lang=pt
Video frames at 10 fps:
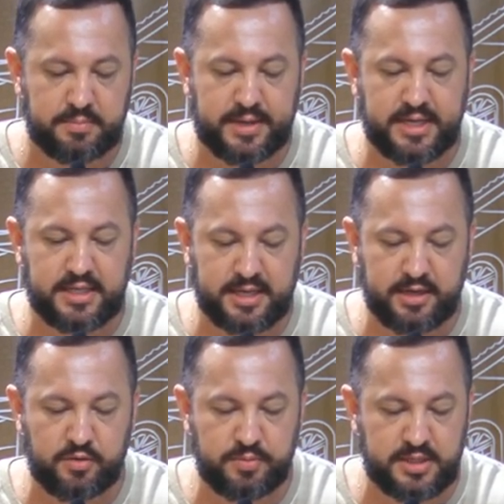para que
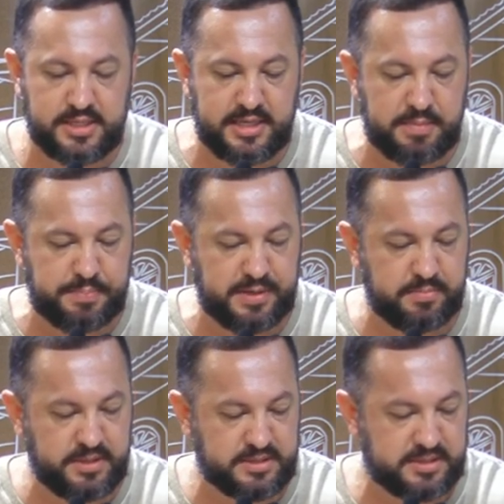realmente ele
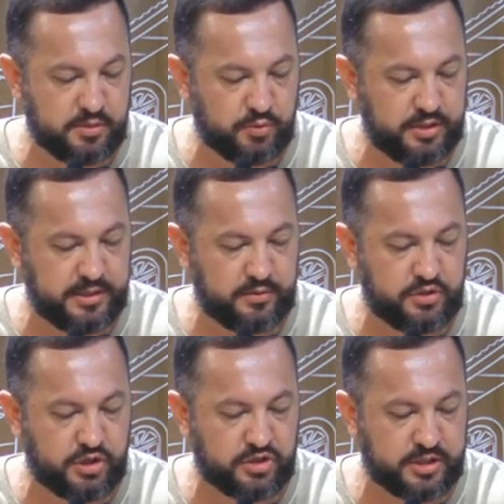imprimisse seu modelo
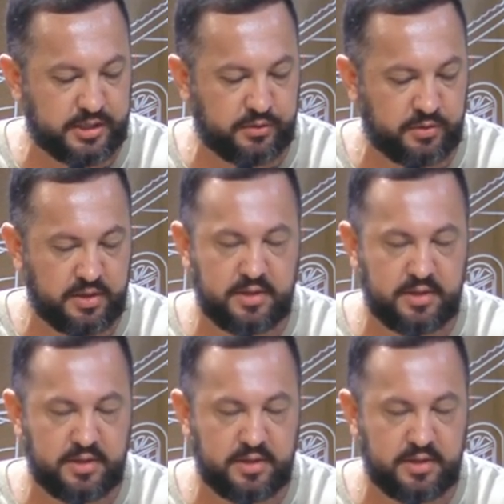de gestão